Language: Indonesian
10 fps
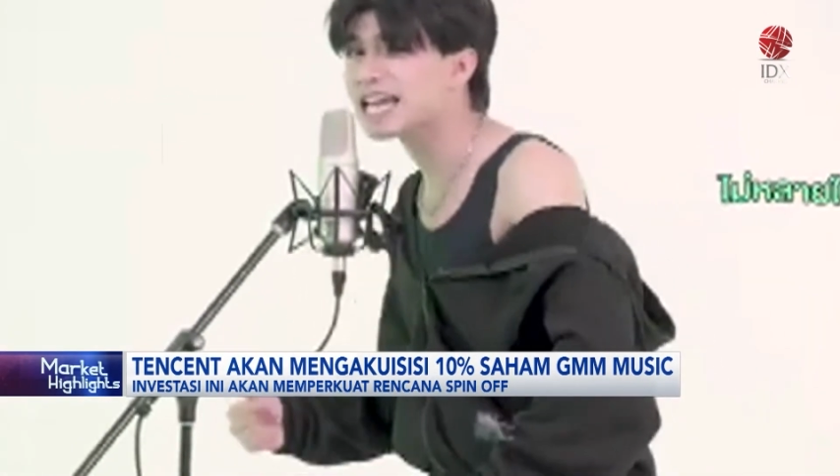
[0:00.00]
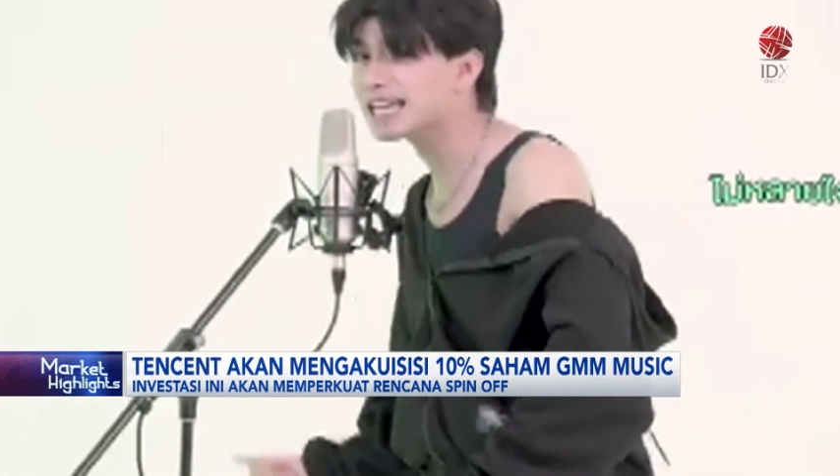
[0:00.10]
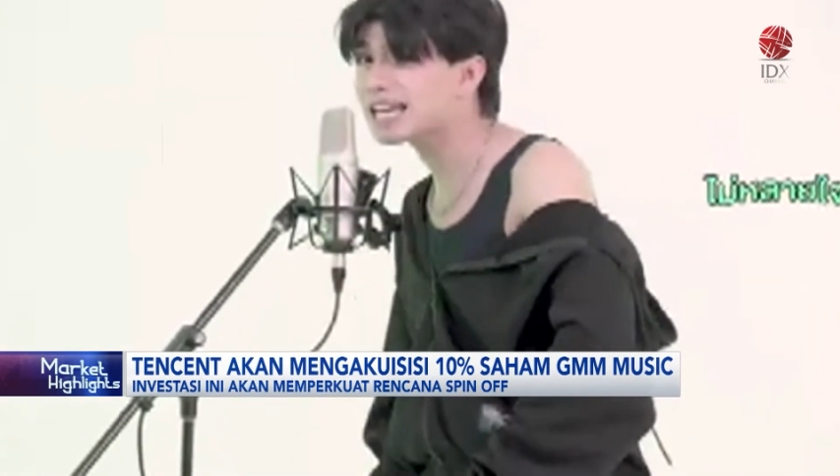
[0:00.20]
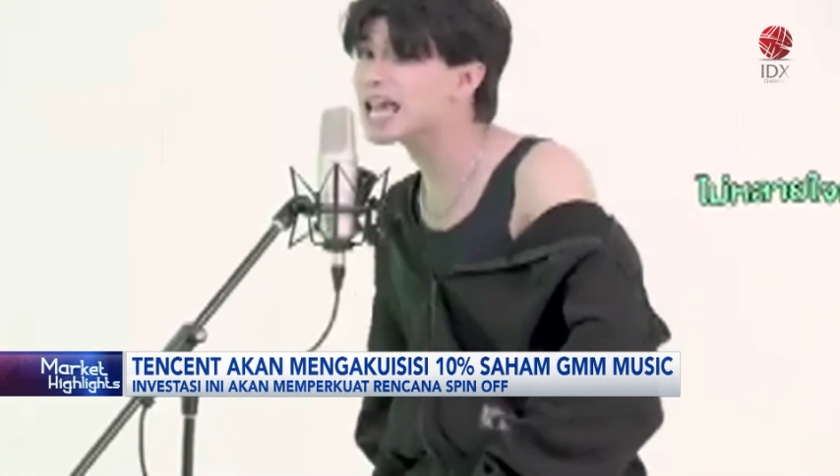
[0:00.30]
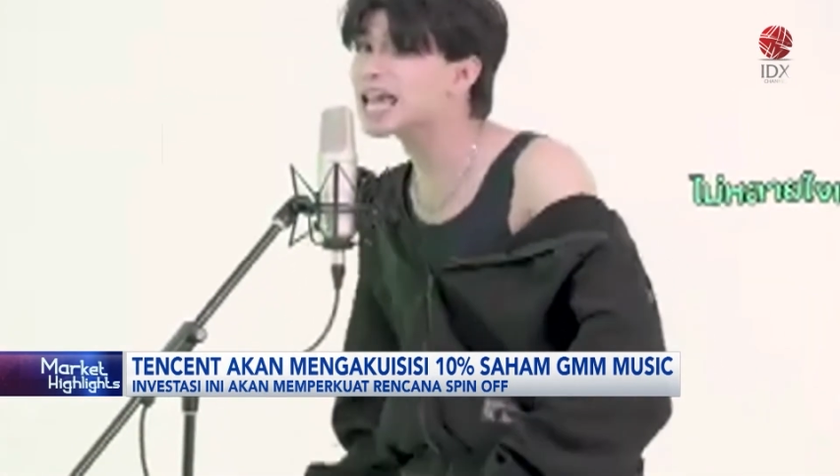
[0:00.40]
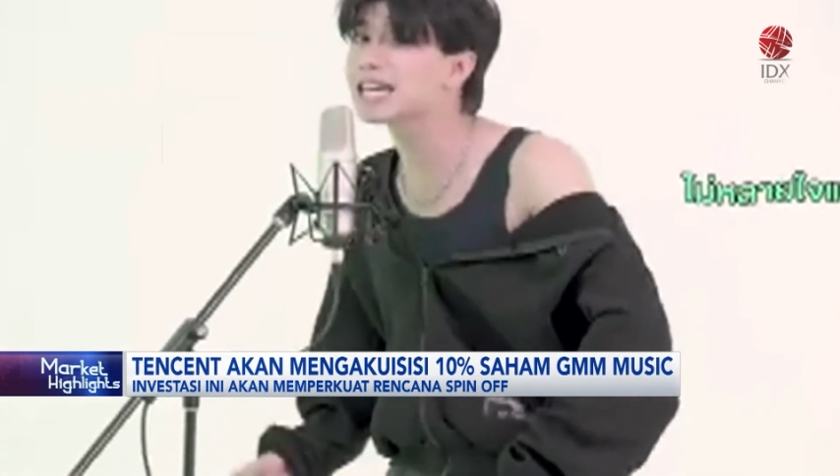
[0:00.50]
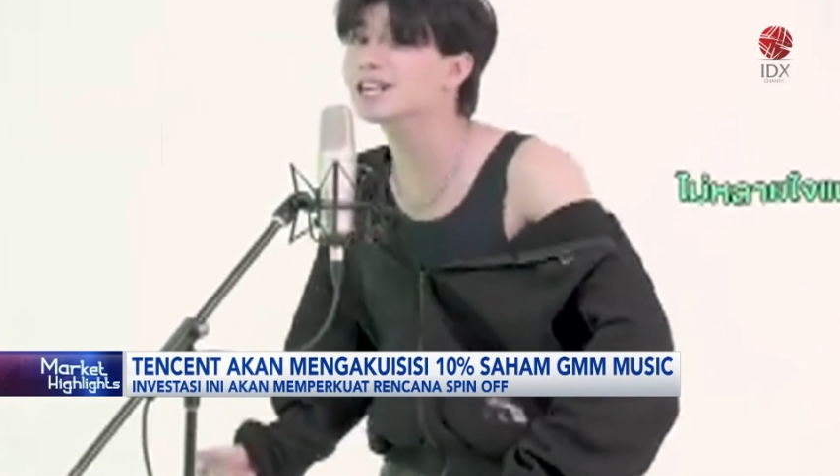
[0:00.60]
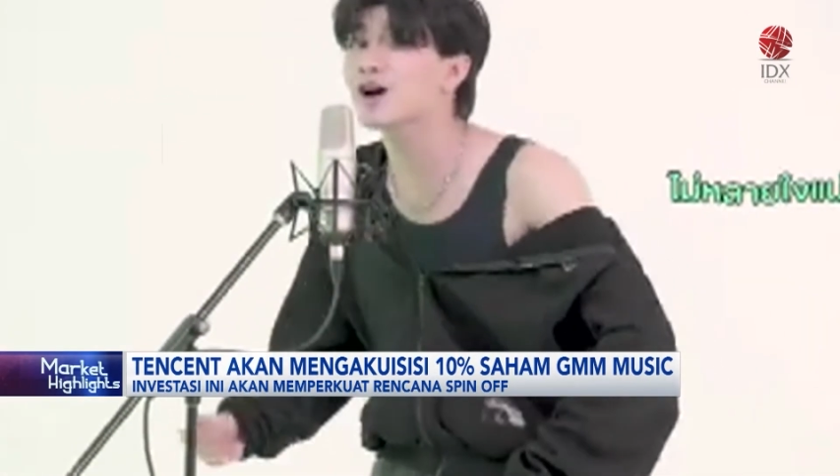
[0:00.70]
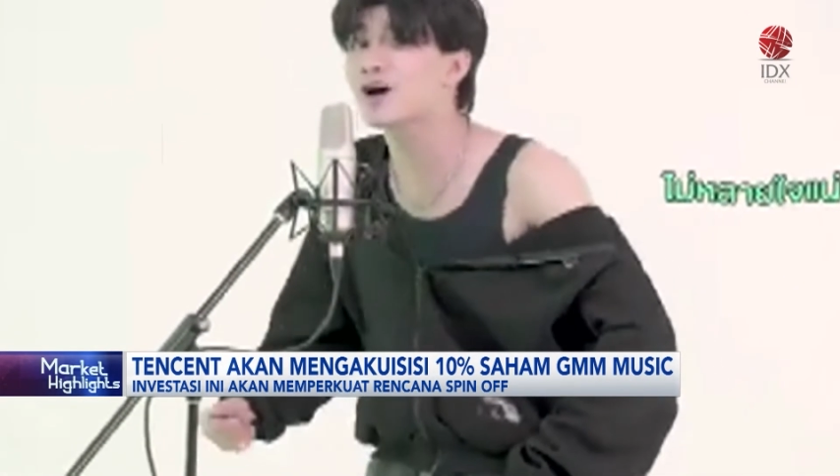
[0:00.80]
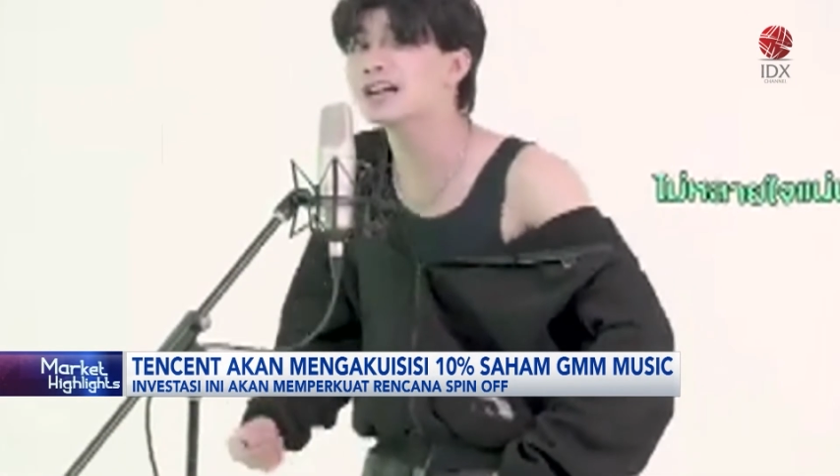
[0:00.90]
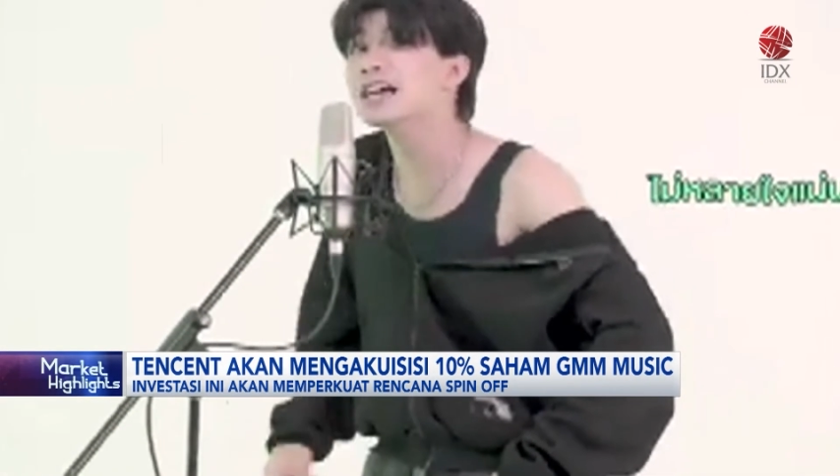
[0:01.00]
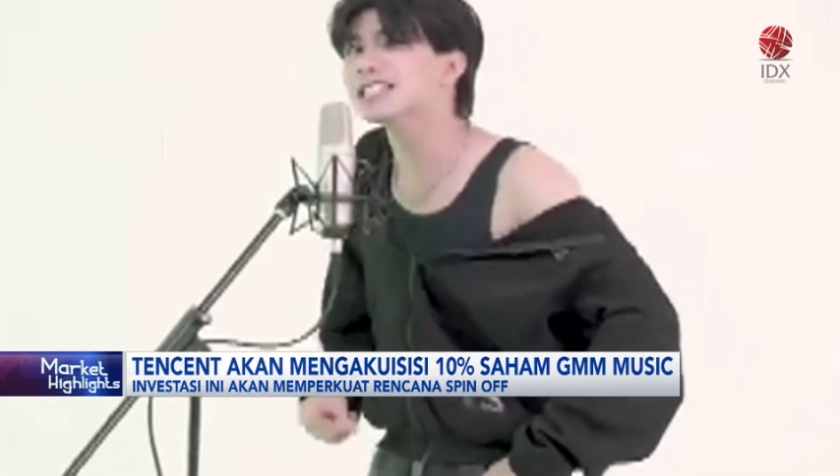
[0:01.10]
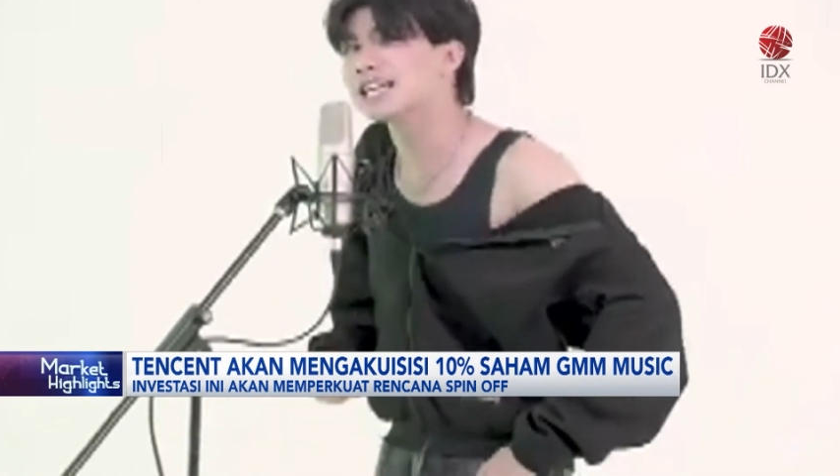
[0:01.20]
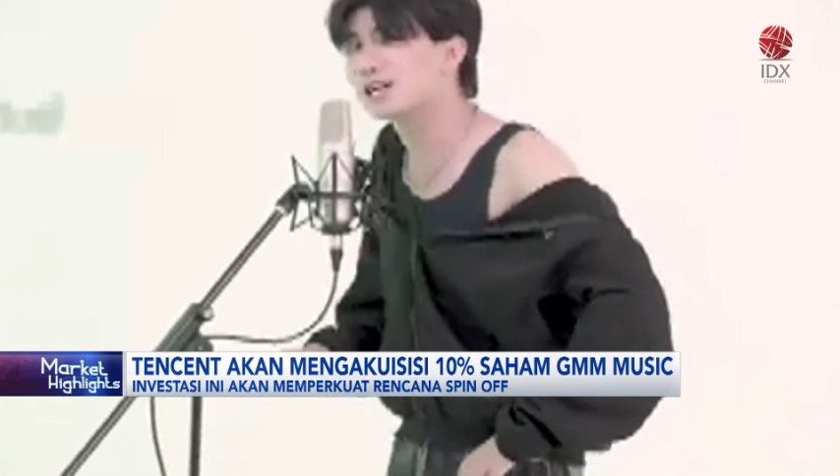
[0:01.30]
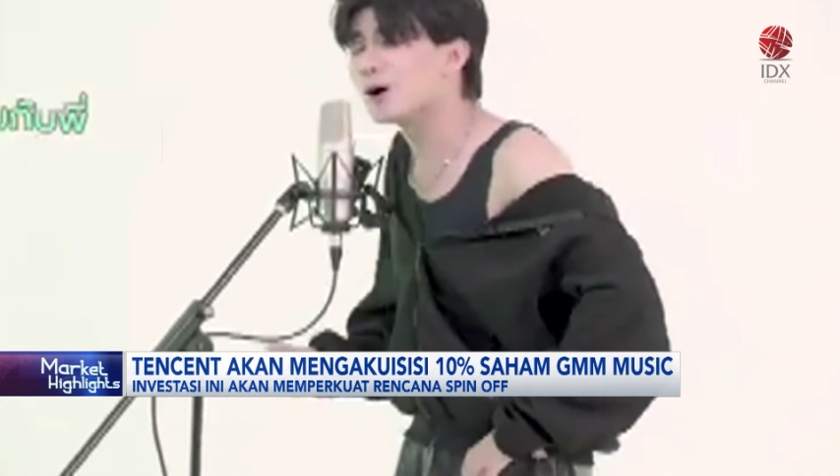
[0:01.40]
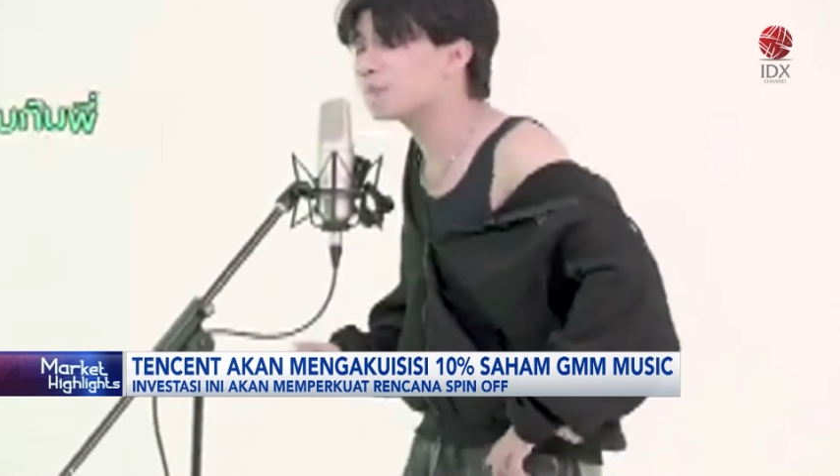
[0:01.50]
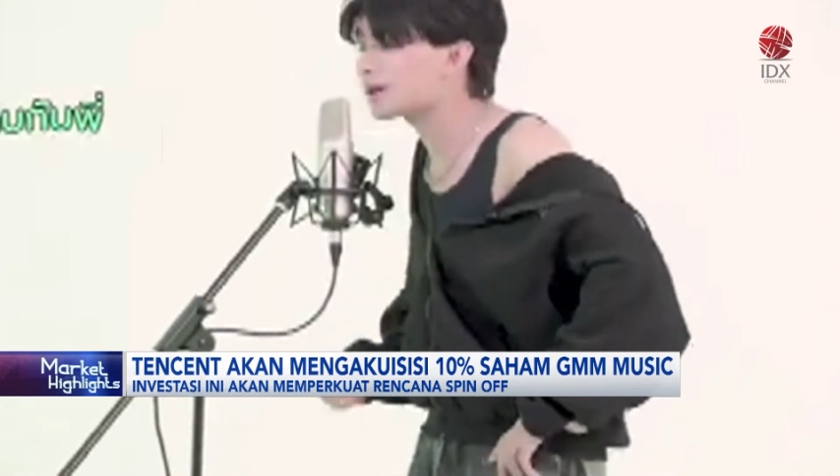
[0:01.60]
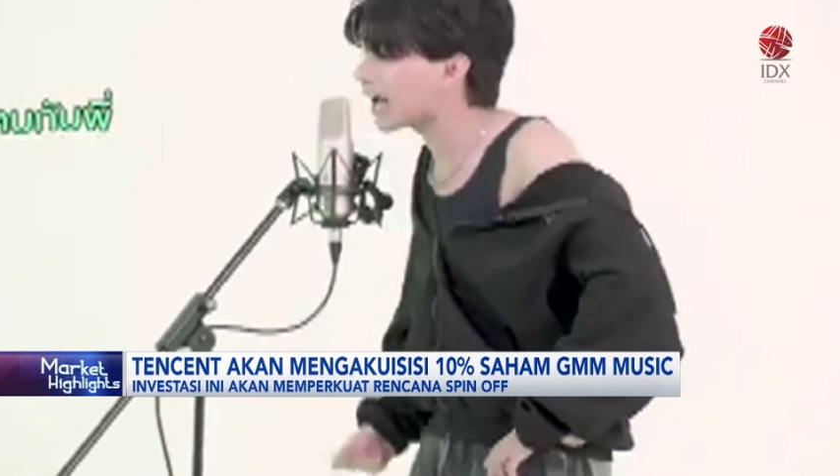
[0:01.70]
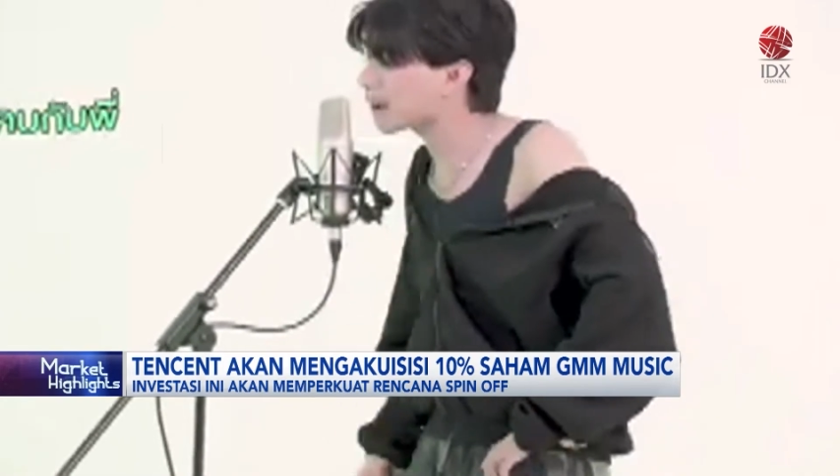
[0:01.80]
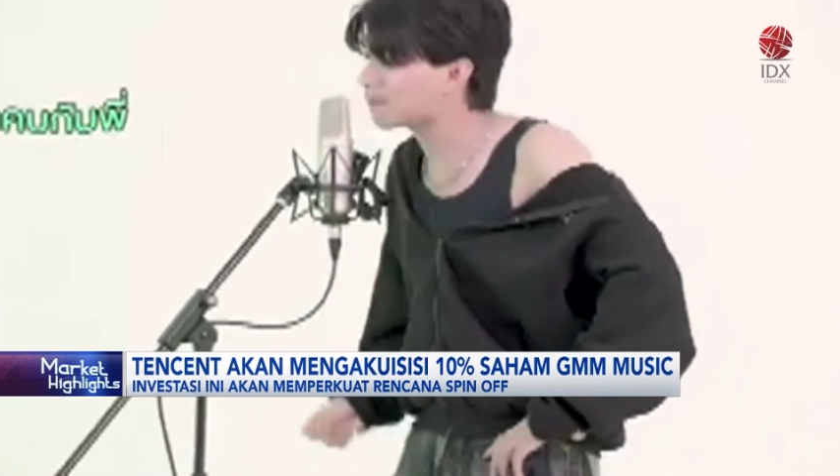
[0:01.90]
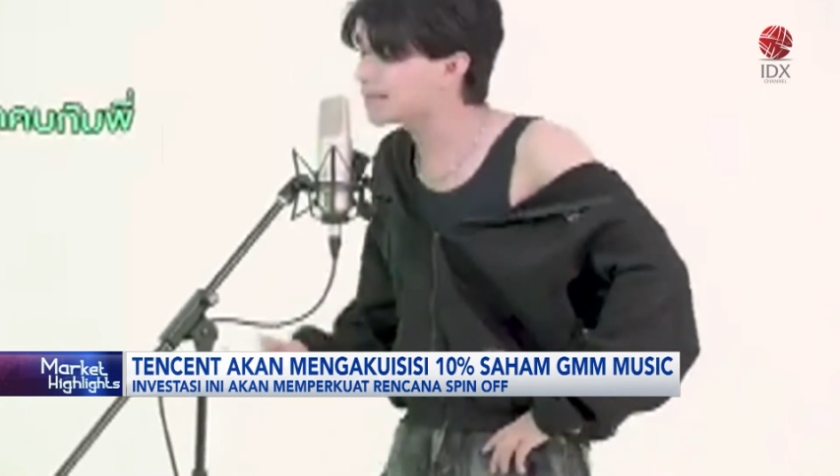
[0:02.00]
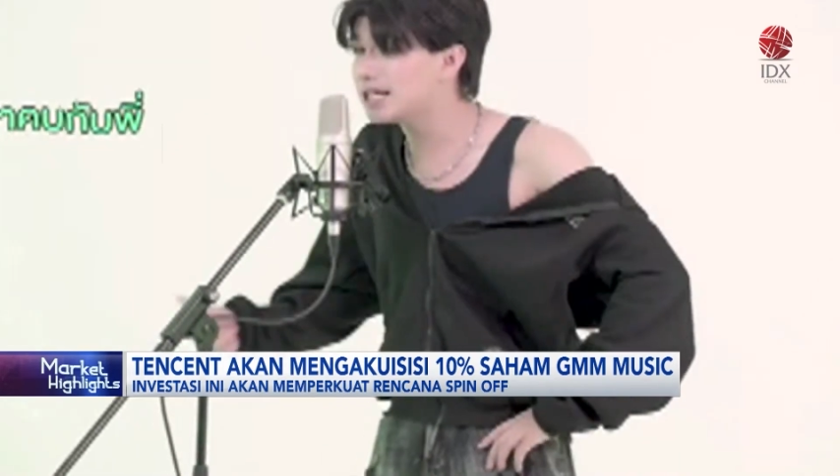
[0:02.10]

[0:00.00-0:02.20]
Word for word: mencapai pertumbuhan berkelanjutan